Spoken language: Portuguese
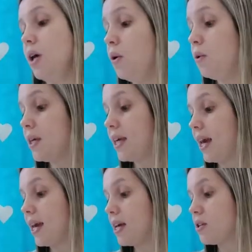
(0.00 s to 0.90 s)
O que
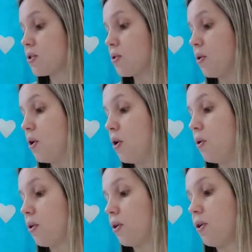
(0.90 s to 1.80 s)
é isso?
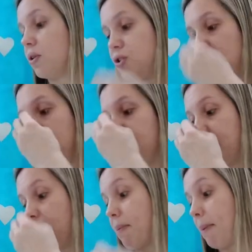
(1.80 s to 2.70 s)
O crocodilo
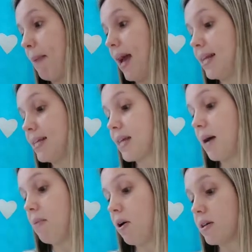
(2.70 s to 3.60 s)
tem uma pele
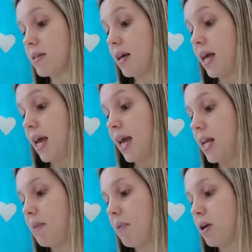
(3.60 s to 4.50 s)
escamosa.
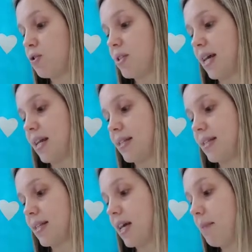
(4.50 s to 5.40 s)
Ele pode usar as
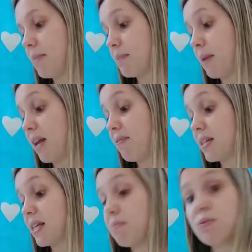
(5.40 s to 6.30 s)
escamas para
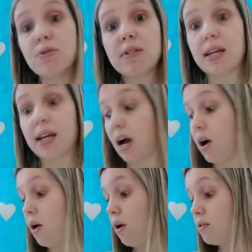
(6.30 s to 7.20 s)
fazer música.
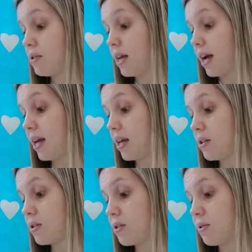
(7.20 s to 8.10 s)
Ouça
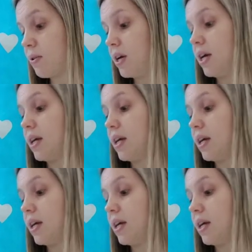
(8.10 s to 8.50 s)
isso!